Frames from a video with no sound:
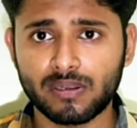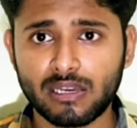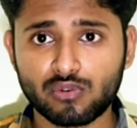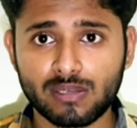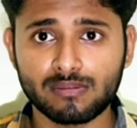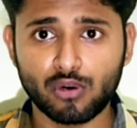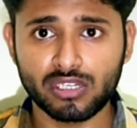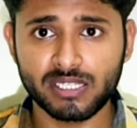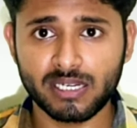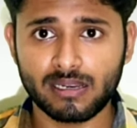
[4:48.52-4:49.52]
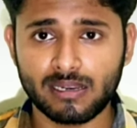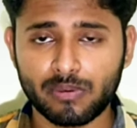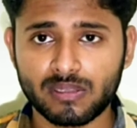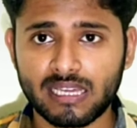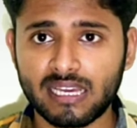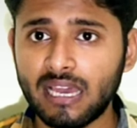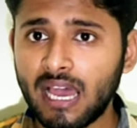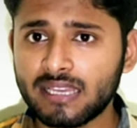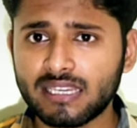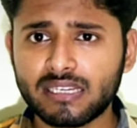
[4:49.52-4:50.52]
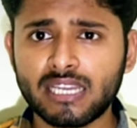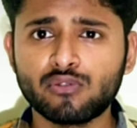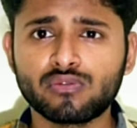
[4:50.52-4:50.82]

पड़ता है उन्हें भी मॉनिटर करना पड़ता है कि कहीं